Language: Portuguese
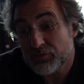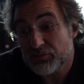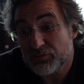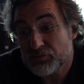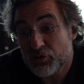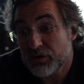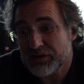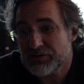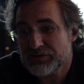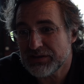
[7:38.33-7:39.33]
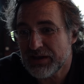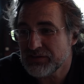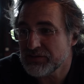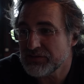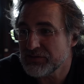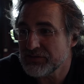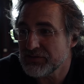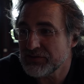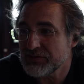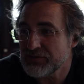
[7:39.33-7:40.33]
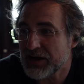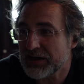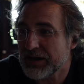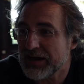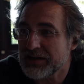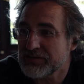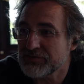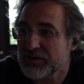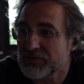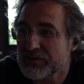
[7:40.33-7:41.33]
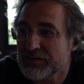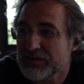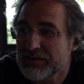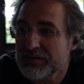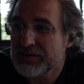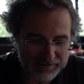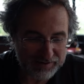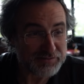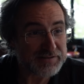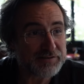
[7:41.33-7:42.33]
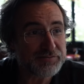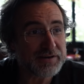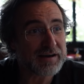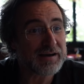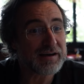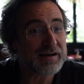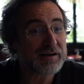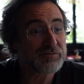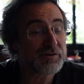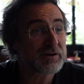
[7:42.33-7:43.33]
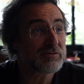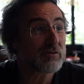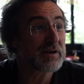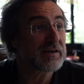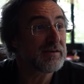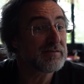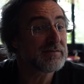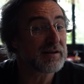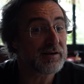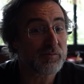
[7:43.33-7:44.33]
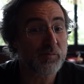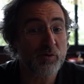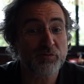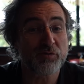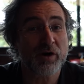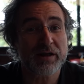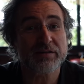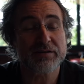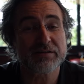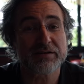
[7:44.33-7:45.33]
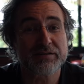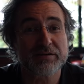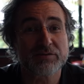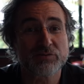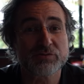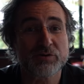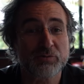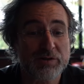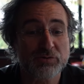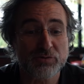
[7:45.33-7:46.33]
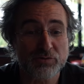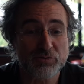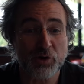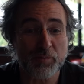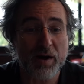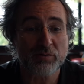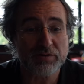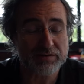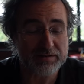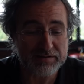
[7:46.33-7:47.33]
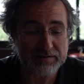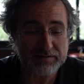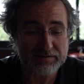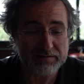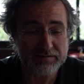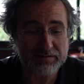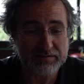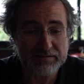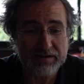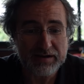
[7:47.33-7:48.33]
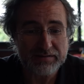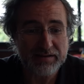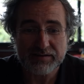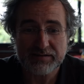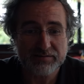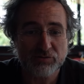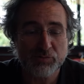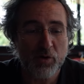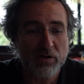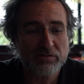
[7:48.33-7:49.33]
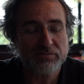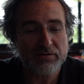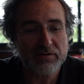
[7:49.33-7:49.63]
é o sonho que a gente tem de, de, de agregar esse valor aí. É, a oficina fica, fica no Alto da 15, ela é um pouco fora da, da, da do circuito normal da, da, da, dessa questão de motos,